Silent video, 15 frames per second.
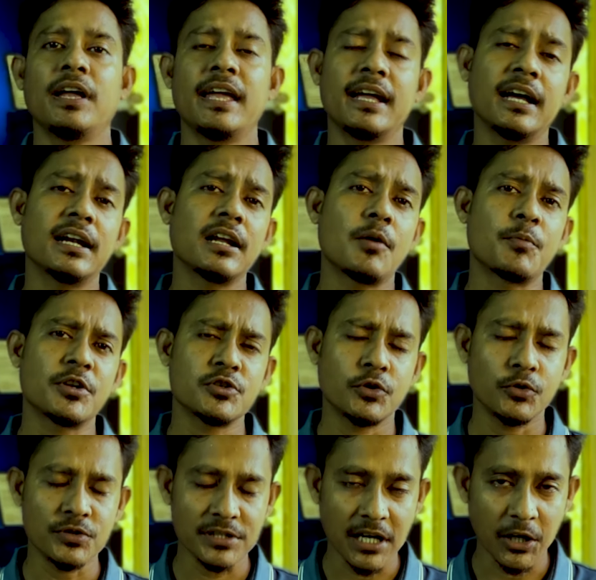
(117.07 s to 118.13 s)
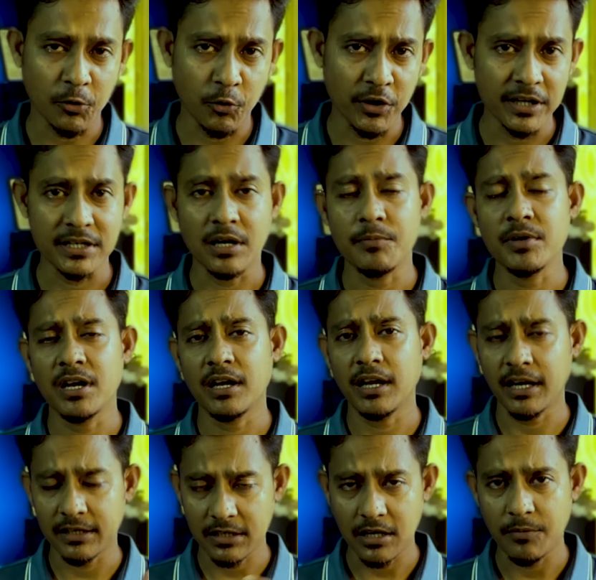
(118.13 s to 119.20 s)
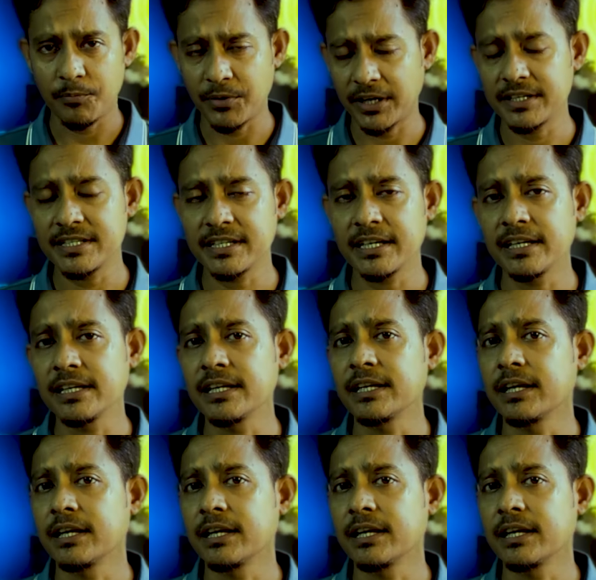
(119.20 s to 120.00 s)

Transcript: এখানে আমরা যখন চার করি এটা আমি একটা প্র্যাকটিক্যালি